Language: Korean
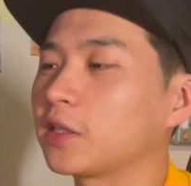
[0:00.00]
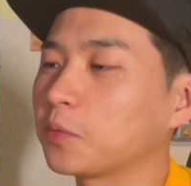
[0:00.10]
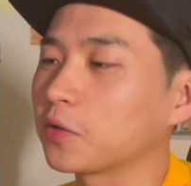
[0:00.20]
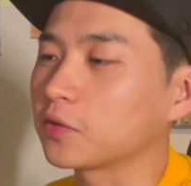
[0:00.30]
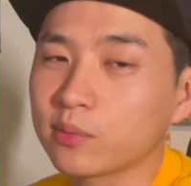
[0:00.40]

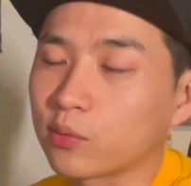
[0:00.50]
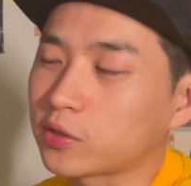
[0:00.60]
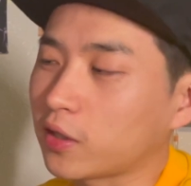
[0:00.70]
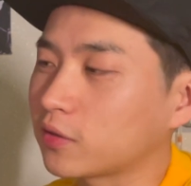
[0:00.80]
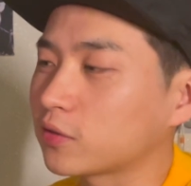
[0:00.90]
아니면
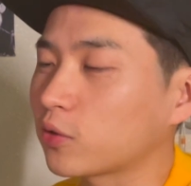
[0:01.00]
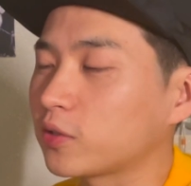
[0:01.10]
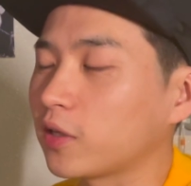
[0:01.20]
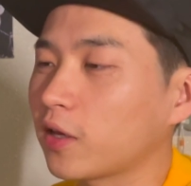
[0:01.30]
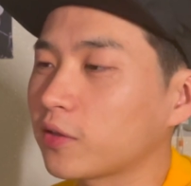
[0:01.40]
모자이크
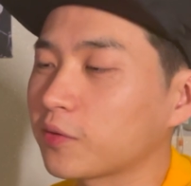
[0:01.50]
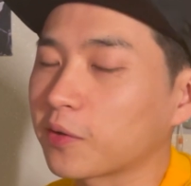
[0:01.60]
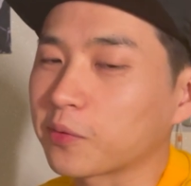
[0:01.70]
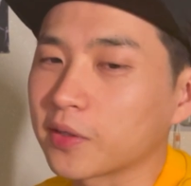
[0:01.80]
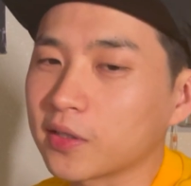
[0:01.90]
처리를 해야 된다거나